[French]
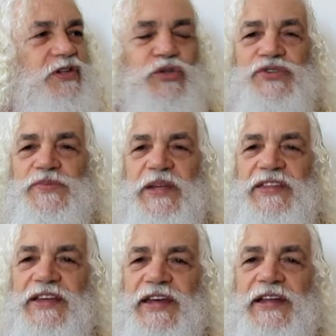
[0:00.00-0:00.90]
des choses
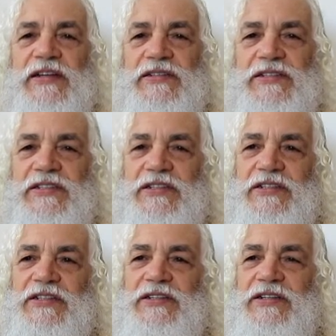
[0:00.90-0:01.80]
matérielles,
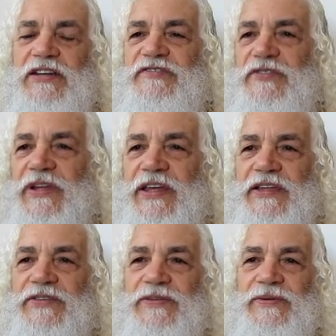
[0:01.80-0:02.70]
la
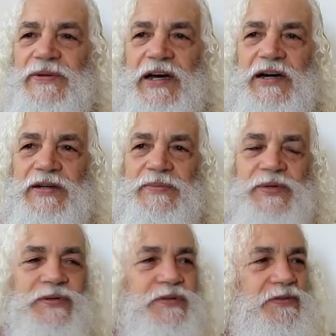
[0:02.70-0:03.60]
fenêtre,
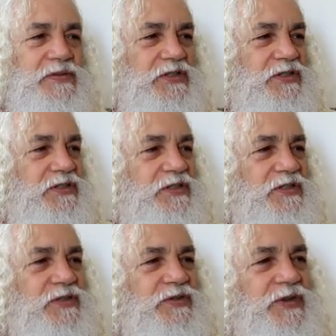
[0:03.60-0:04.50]
l'arbre,
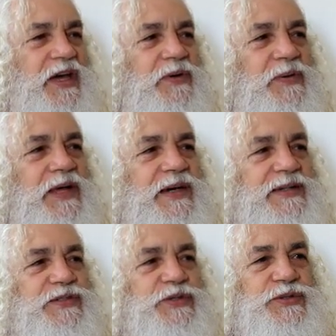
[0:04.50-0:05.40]
le
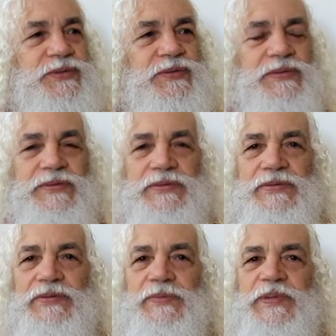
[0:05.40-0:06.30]
carrelage,
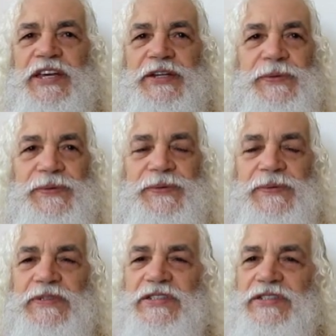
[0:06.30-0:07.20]
le
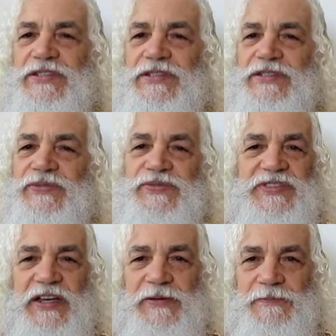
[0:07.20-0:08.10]
piano, tout
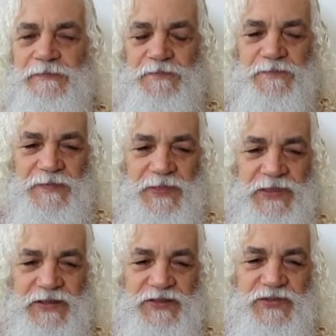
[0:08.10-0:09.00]
ça.
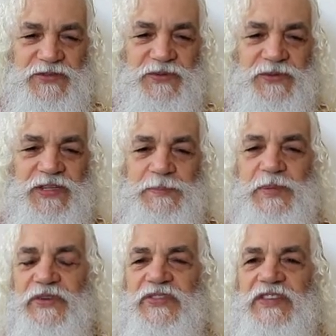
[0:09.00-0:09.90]
Ce sont des
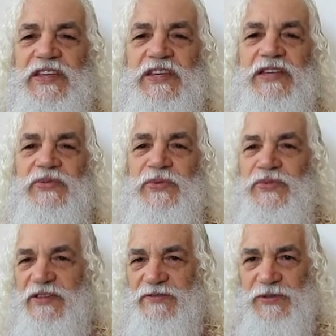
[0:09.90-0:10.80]
pensées que
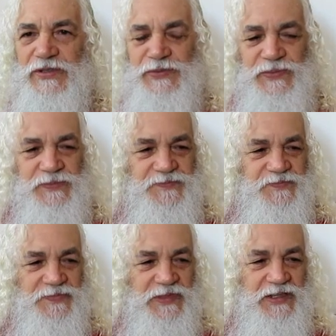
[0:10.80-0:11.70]
nous avons en nous
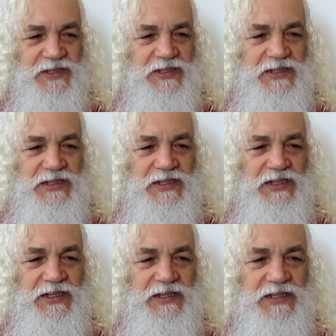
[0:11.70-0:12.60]

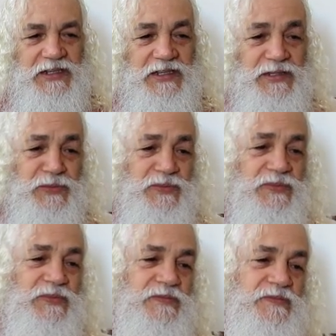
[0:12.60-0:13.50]
et qui,
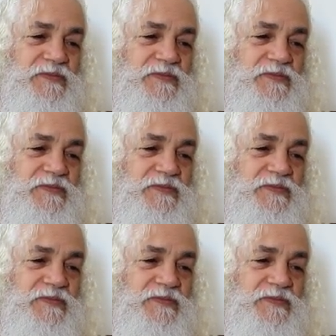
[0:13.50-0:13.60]
nous,